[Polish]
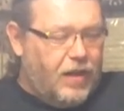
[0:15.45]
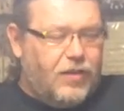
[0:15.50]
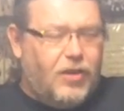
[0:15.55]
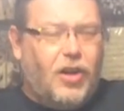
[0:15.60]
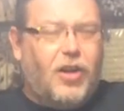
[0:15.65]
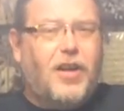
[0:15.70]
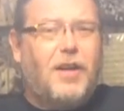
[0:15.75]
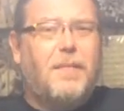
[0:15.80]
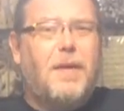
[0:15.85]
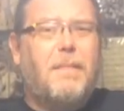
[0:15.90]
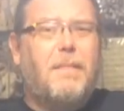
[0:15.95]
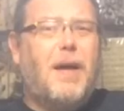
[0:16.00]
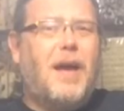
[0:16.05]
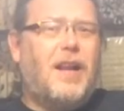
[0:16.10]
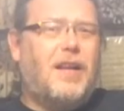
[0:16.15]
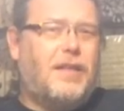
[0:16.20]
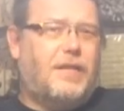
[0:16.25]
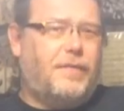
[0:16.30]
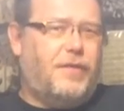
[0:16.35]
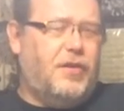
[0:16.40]
Trochę mnie
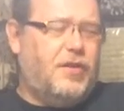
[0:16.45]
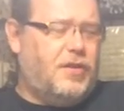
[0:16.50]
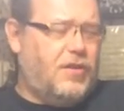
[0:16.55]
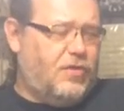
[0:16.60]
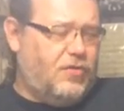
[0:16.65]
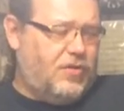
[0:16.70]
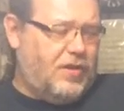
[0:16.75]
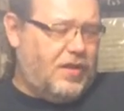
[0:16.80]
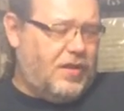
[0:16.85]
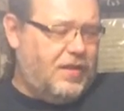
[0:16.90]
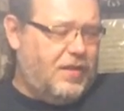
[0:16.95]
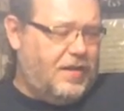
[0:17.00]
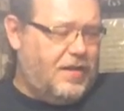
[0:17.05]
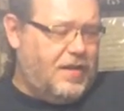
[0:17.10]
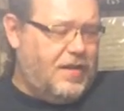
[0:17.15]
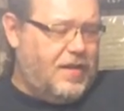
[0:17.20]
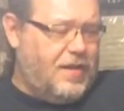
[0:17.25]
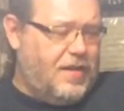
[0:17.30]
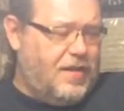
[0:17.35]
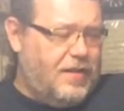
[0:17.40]
martwi to, że
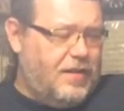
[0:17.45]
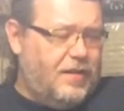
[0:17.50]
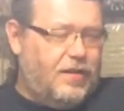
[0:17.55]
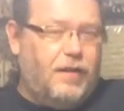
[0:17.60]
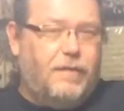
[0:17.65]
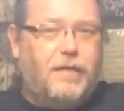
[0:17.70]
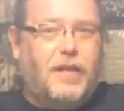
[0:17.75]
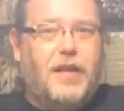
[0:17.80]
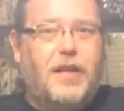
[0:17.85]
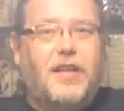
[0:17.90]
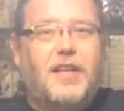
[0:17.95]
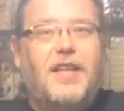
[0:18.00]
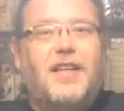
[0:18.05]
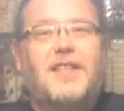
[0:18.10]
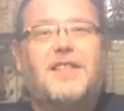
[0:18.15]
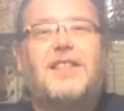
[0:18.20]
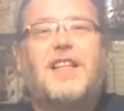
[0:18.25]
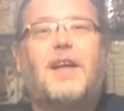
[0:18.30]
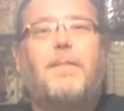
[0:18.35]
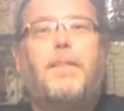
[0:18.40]
Tifler nie
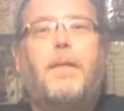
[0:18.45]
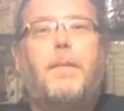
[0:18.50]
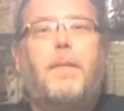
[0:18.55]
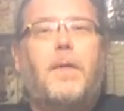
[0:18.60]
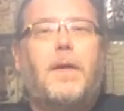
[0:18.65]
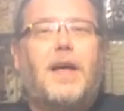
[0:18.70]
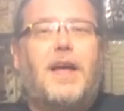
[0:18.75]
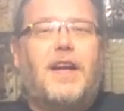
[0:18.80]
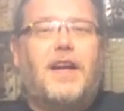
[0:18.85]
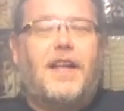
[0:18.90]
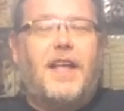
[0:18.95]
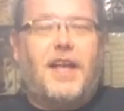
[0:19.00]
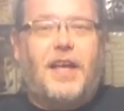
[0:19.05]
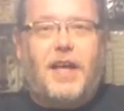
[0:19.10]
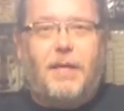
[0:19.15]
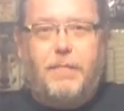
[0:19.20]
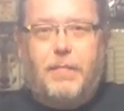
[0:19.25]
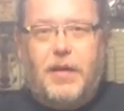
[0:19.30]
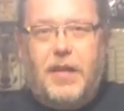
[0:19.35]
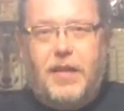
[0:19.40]
jest tak popularny jak
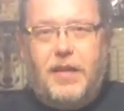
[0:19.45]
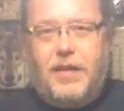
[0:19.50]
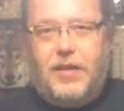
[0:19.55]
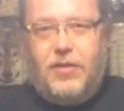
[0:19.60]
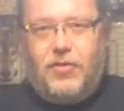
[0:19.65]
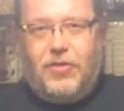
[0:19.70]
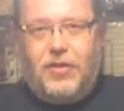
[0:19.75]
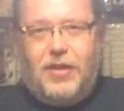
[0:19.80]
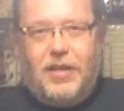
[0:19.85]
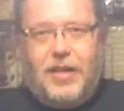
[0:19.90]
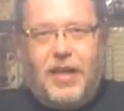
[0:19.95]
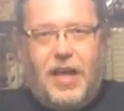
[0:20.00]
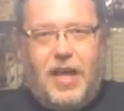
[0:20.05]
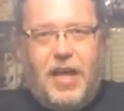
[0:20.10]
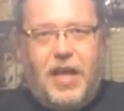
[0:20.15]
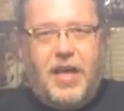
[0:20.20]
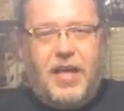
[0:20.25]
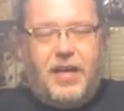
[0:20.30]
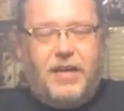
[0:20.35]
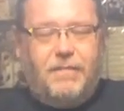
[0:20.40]
Ambiente czy
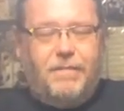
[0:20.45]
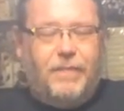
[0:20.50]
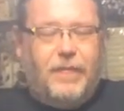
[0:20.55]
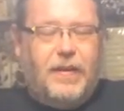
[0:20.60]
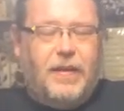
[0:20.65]
IHR,